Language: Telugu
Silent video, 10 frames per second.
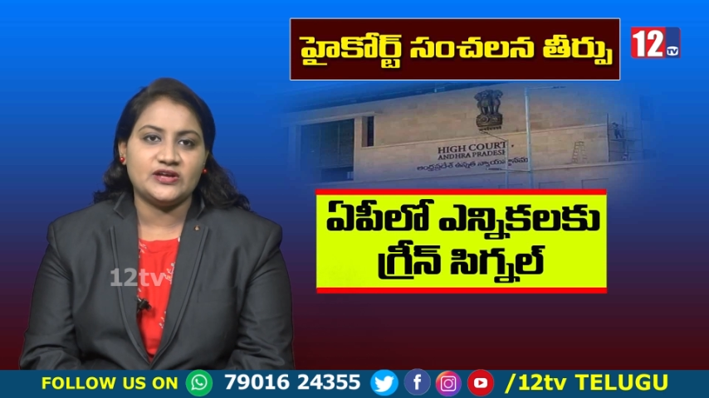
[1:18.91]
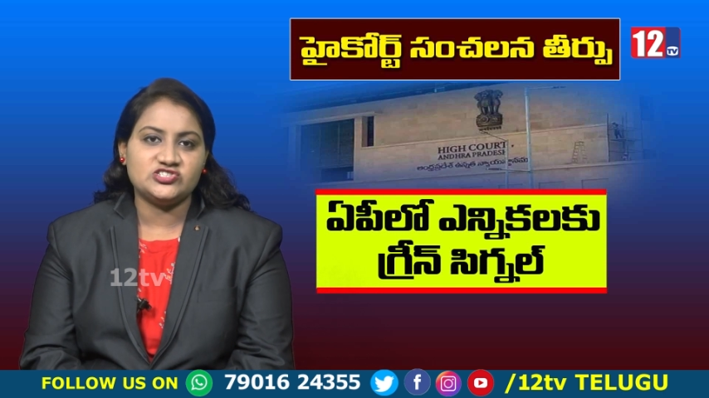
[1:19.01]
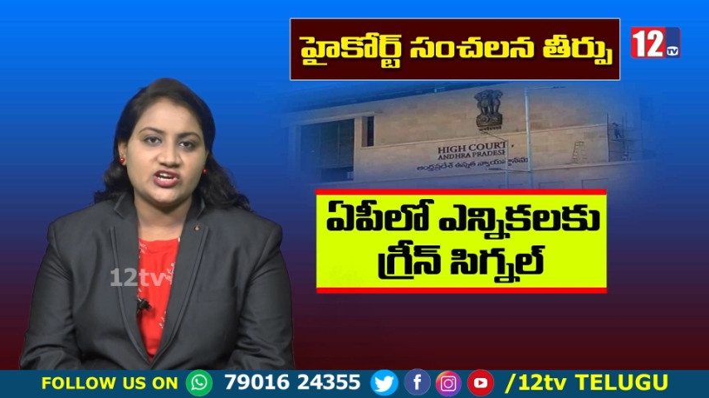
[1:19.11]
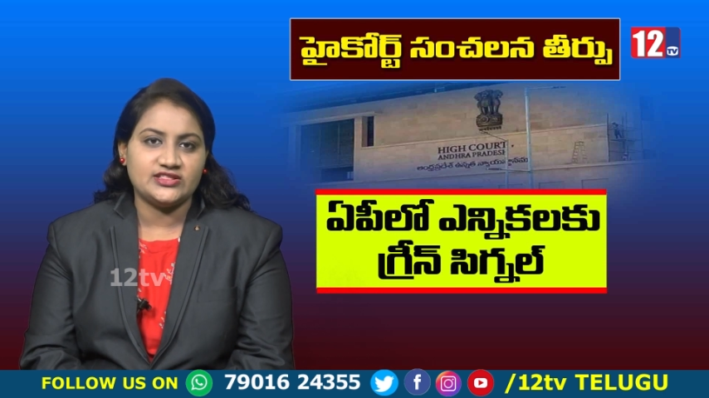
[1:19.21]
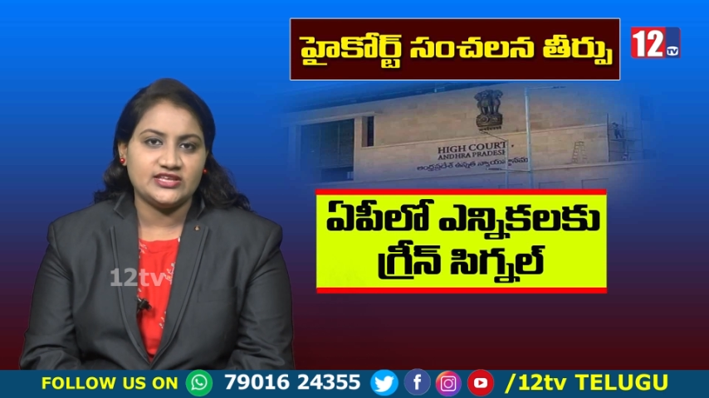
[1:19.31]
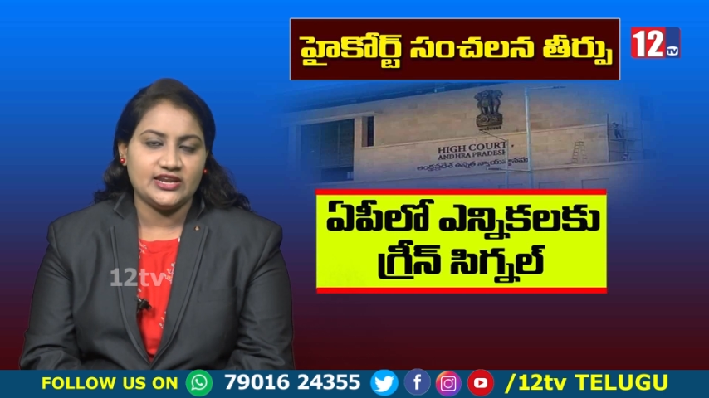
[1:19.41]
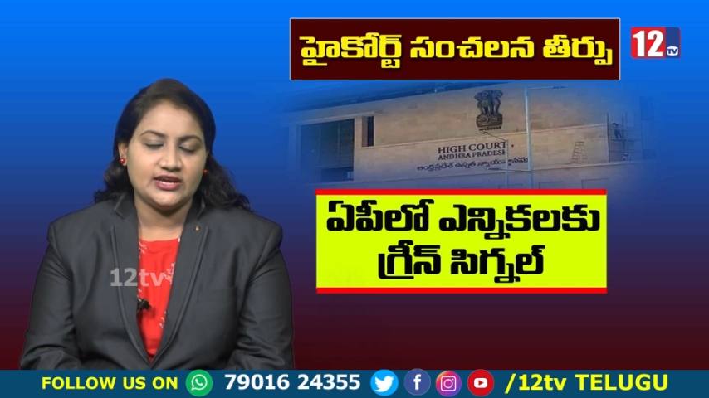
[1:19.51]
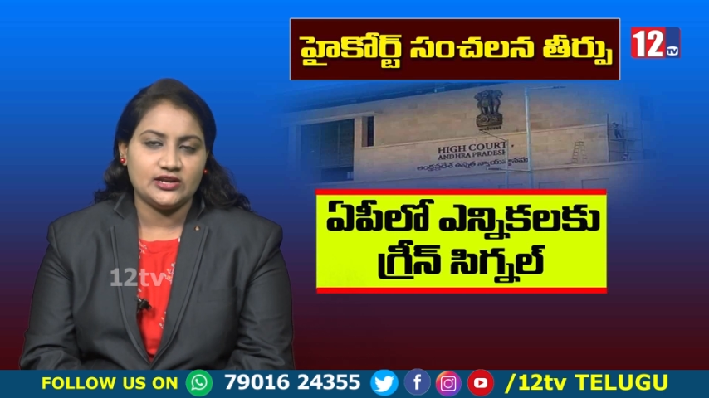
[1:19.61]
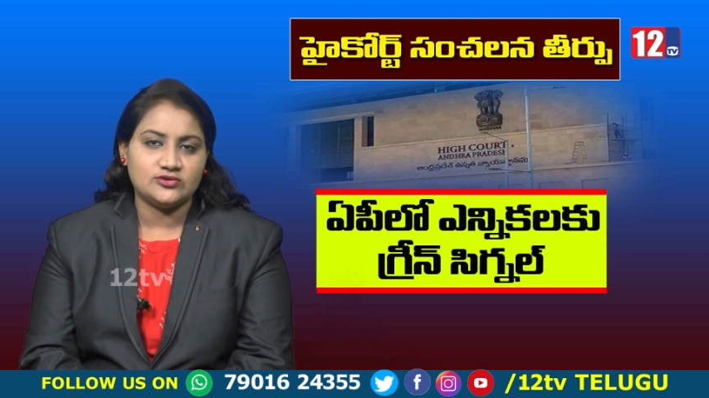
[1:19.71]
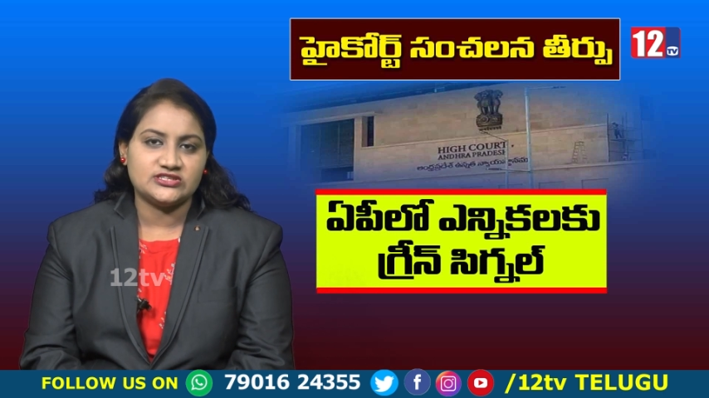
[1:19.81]
పంచాయతీ
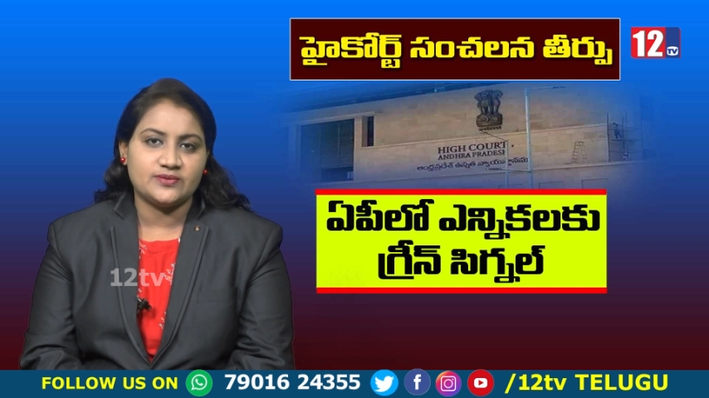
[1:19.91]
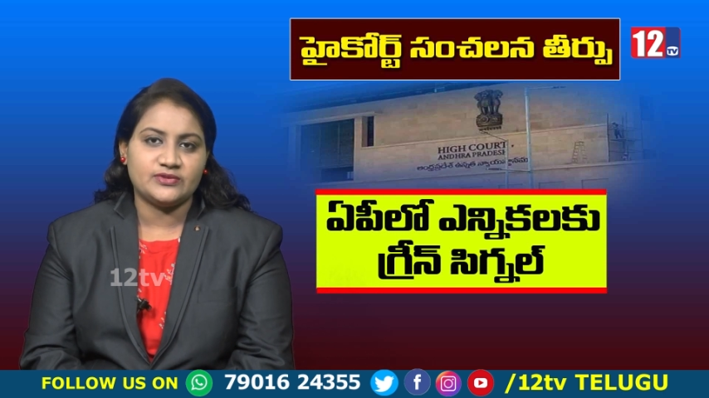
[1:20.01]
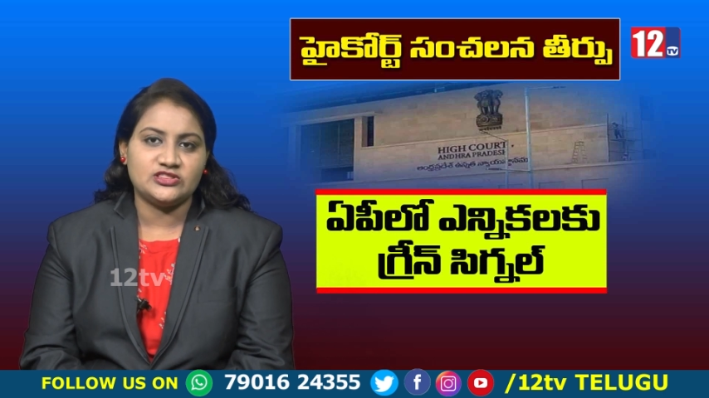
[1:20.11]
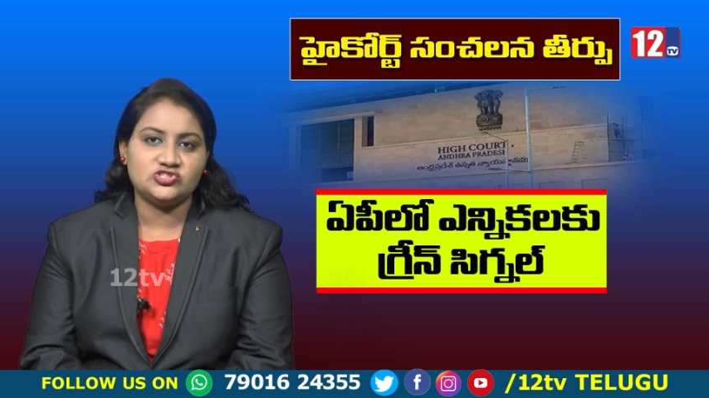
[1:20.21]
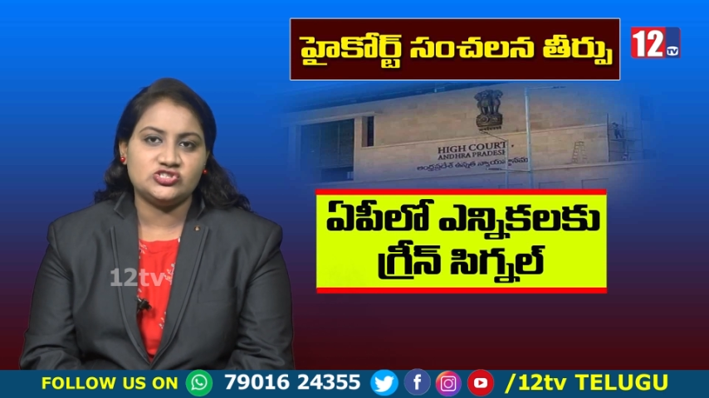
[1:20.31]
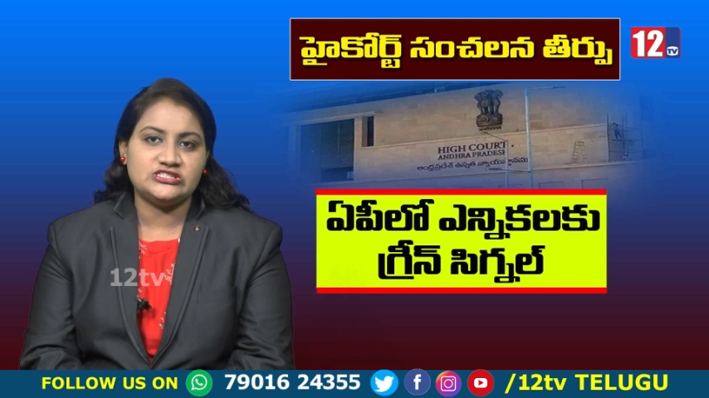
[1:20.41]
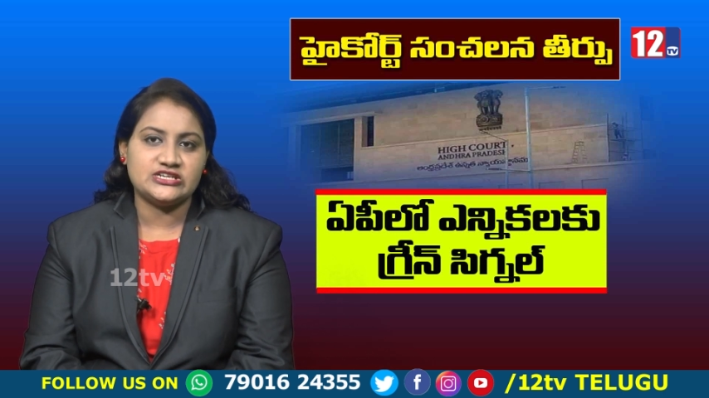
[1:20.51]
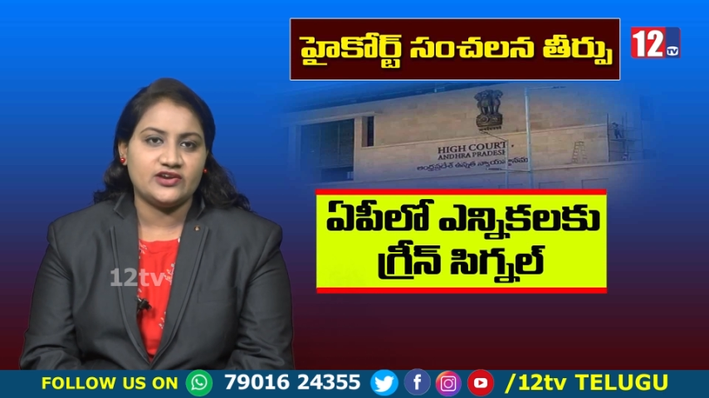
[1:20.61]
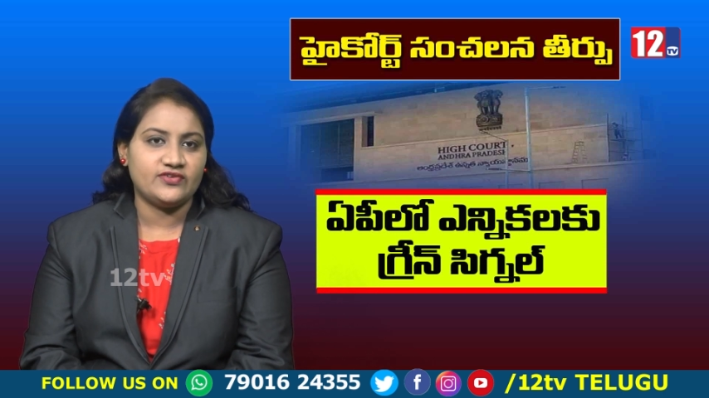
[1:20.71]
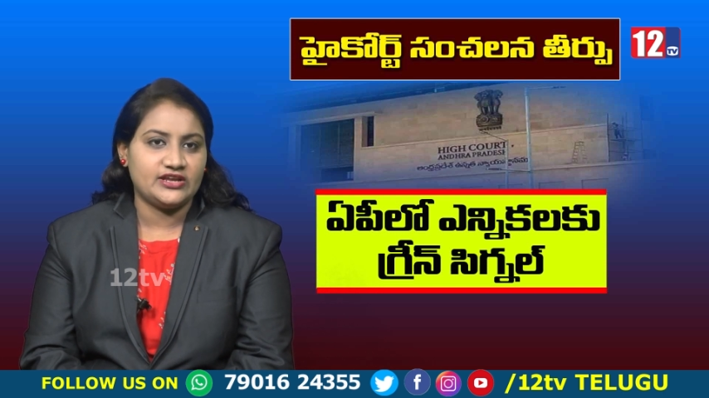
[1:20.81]
ఎన్నికలకు సంబంధించి
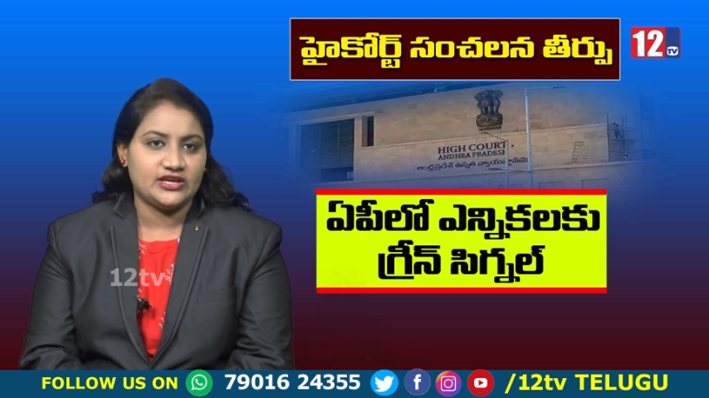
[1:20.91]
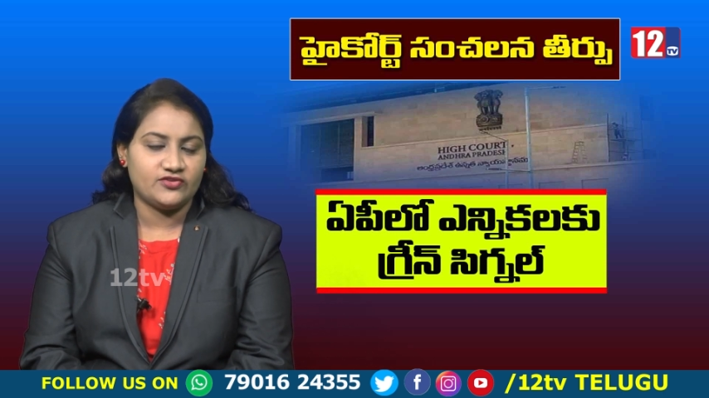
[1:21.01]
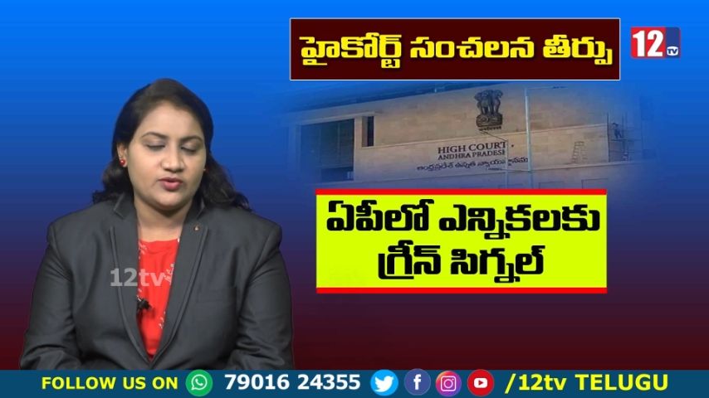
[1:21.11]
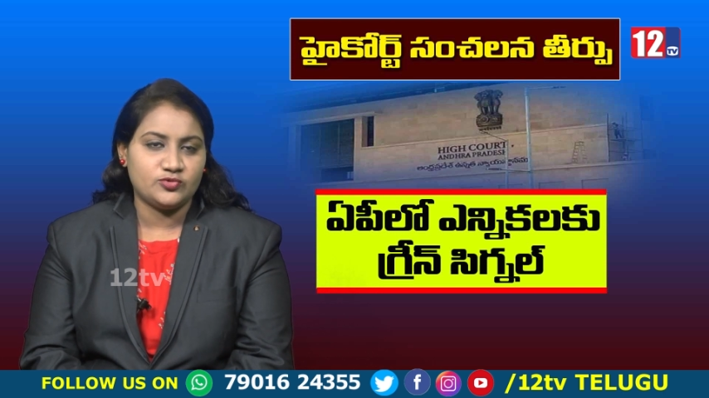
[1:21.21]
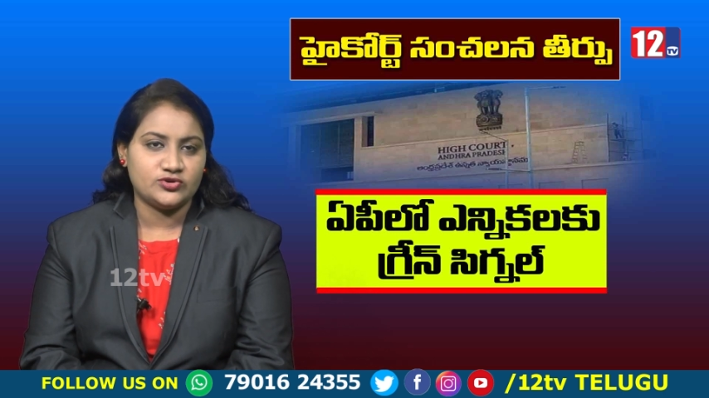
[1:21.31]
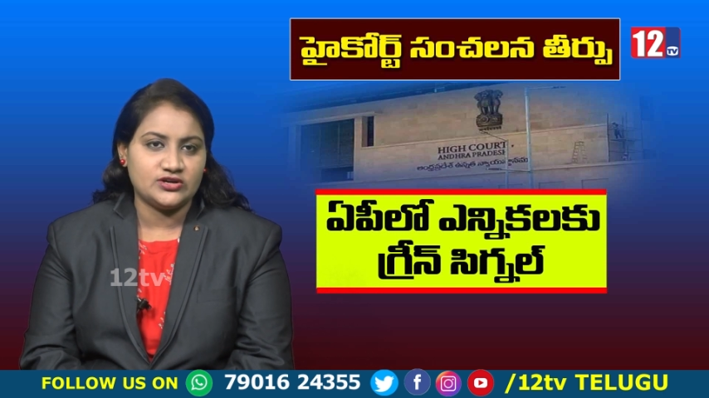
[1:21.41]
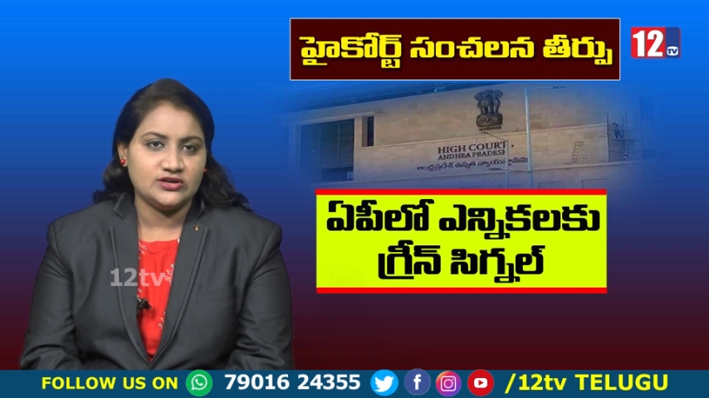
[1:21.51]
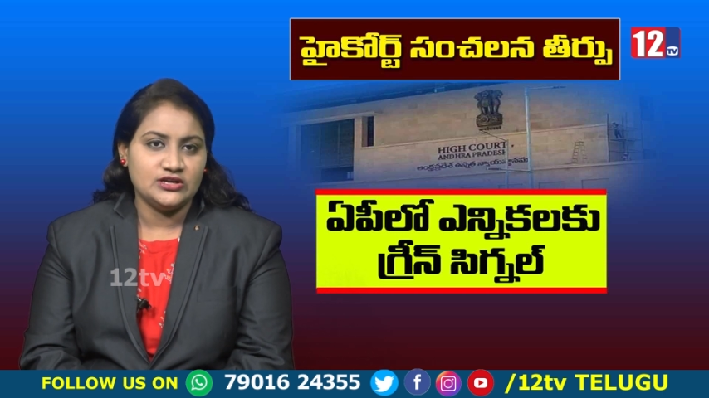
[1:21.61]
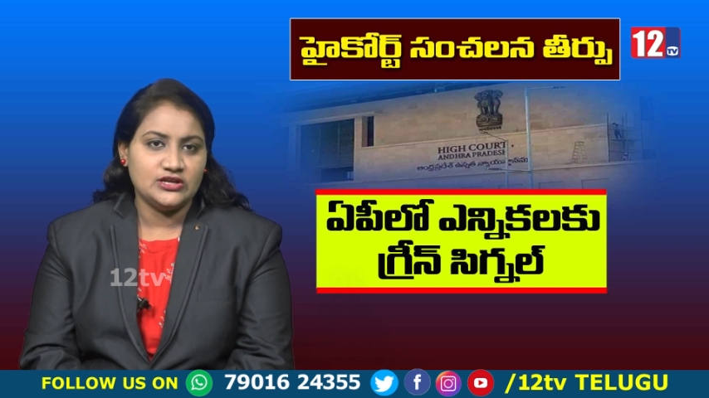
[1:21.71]
జనవరి ఇరవై మూడున